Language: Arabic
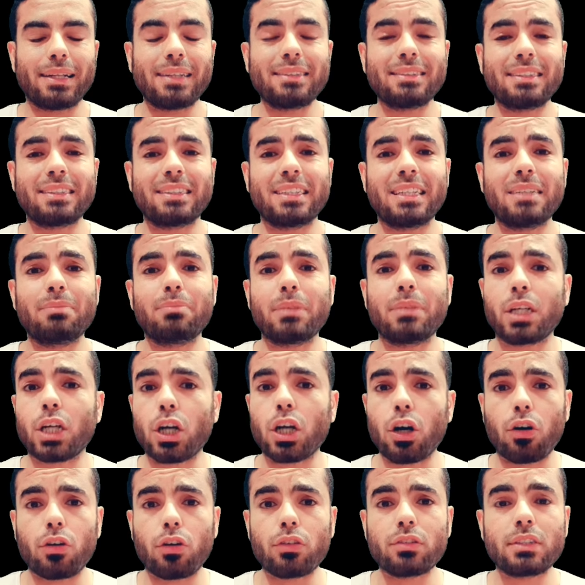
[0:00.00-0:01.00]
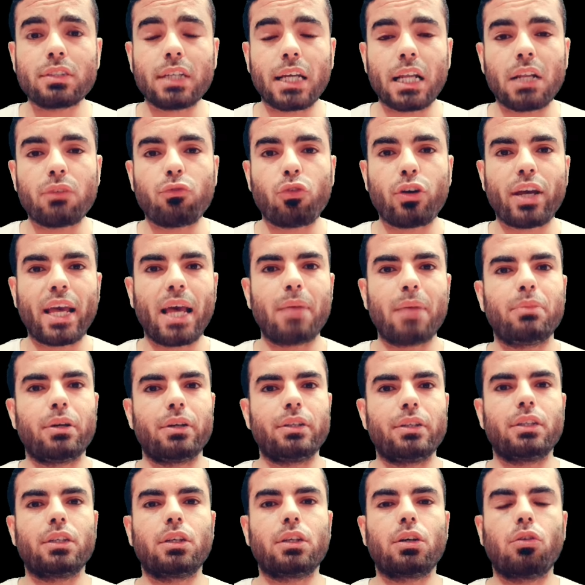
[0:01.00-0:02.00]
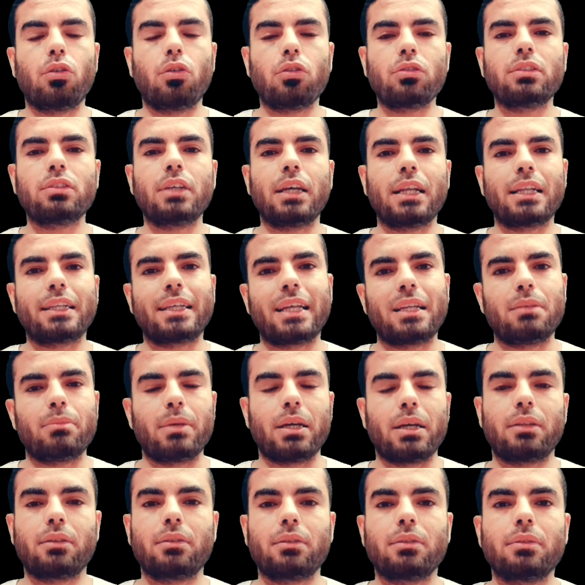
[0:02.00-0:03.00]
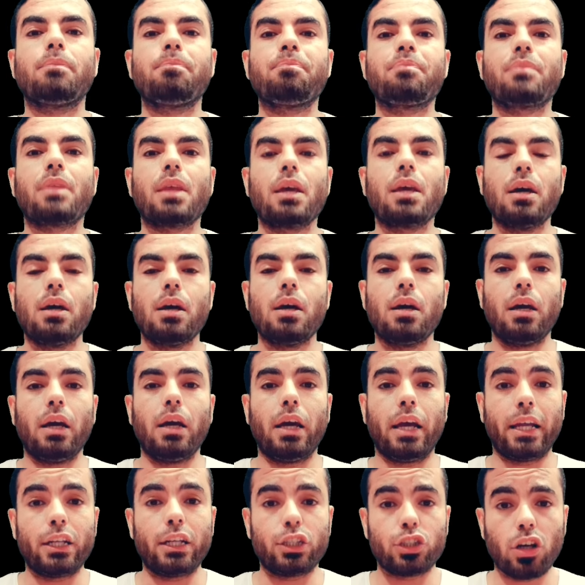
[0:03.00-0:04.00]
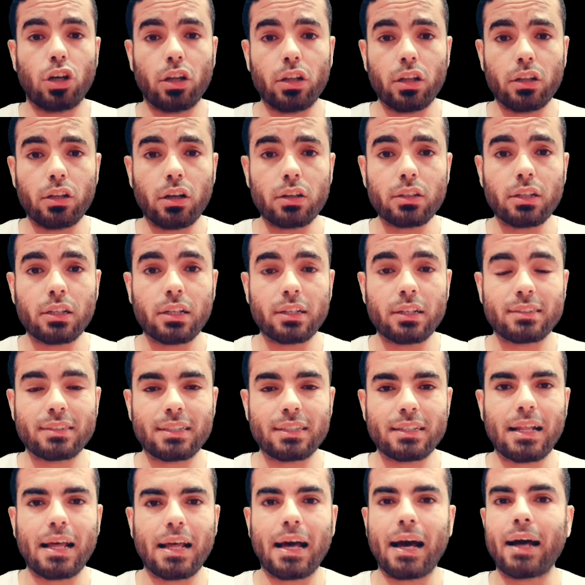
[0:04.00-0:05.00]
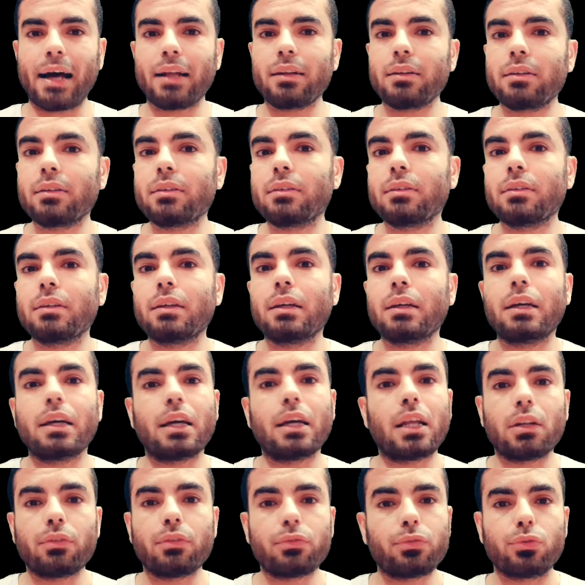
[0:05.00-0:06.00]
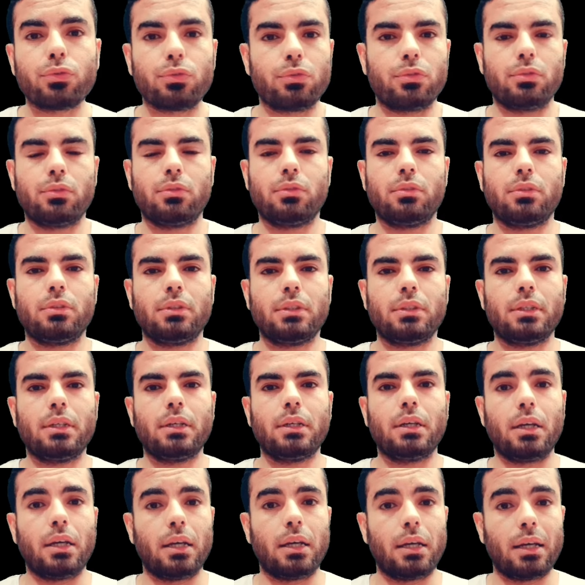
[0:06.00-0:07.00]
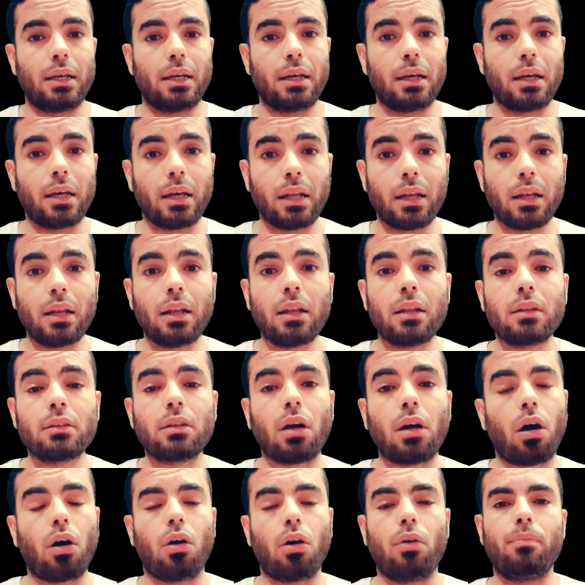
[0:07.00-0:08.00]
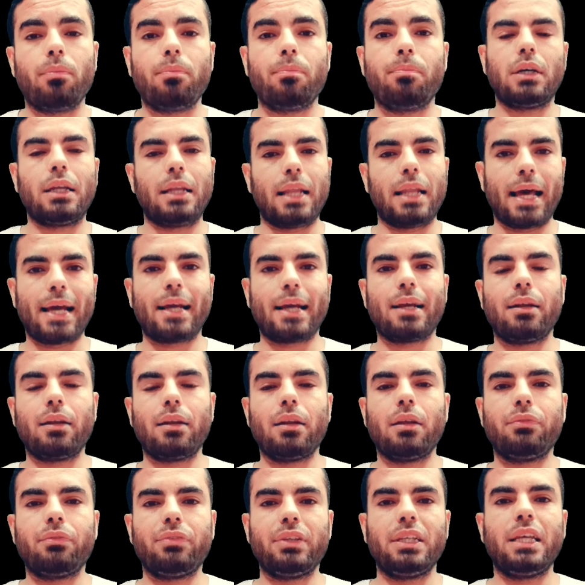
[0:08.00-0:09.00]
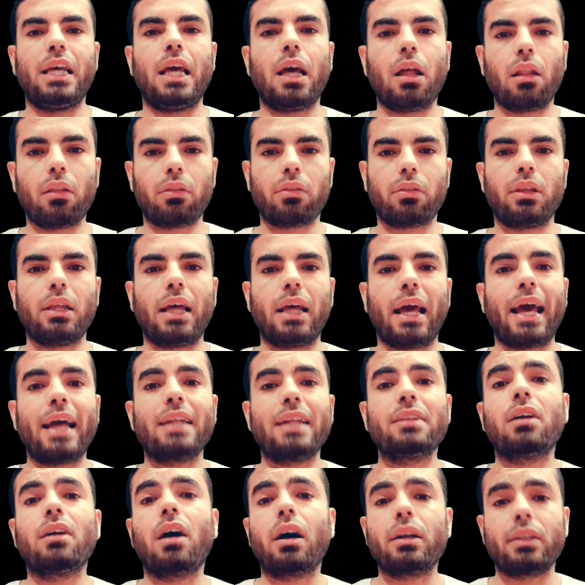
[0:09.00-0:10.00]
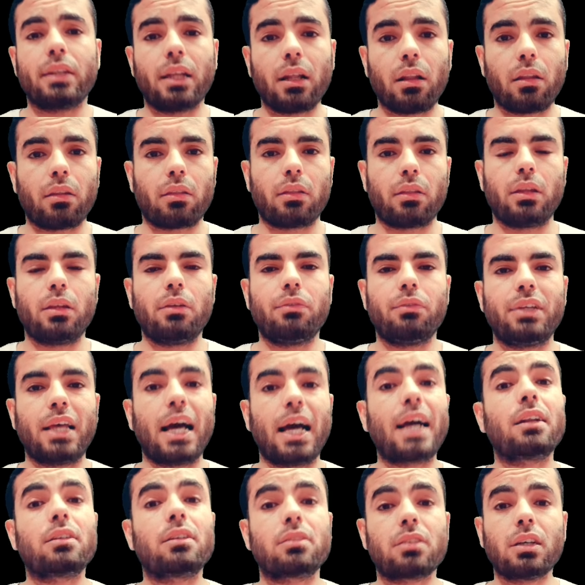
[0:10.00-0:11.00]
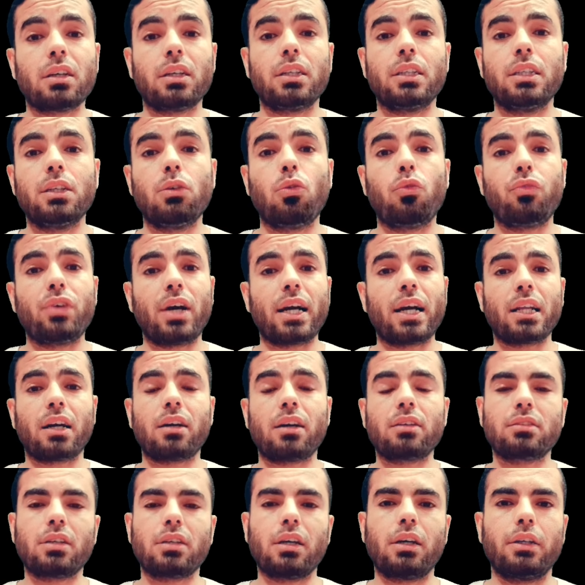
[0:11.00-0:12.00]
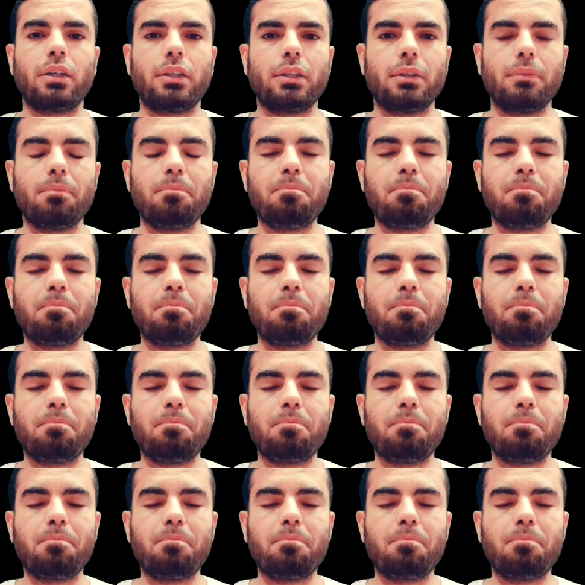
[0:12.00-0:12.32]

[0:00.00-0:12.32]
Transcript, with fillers: درس جديد من كورس الفوكابلري كورس الكلمات إن شاء الله النهاردة درسنا عن الفود الطعام الأكل في healthy and unhealthy في أكل صحي وفي أكل غير صحي